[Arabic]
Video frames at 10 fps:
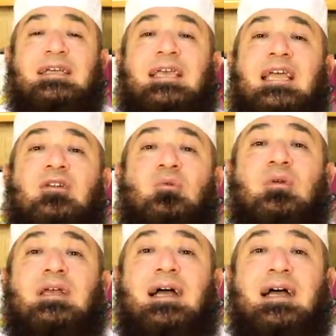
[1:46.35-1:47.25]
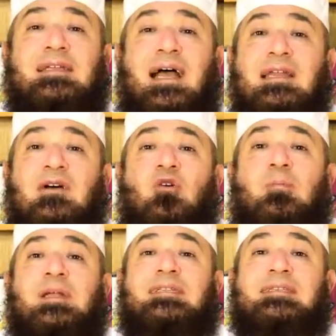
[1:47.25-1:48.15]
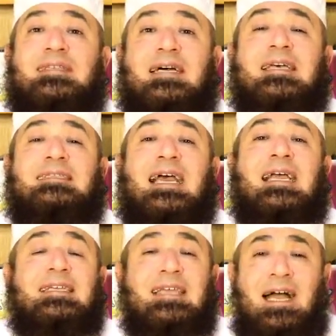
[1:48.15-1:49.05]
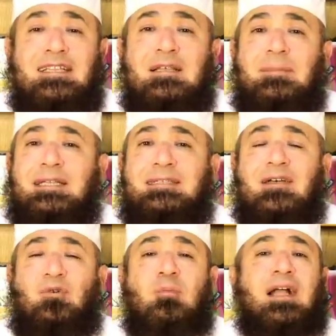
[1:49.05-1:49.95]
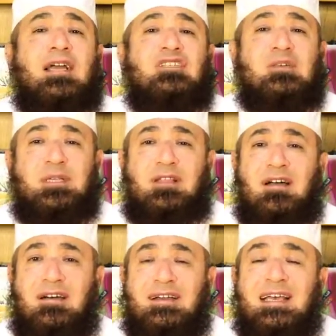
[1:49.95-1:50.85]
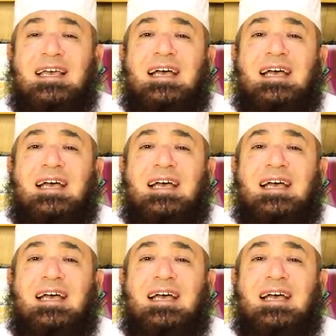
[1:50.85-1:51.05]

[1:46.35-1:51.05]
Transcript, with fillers: كانه يعني على اهبه الاستعداد اي حد محتاجه ما كانش بيتاخر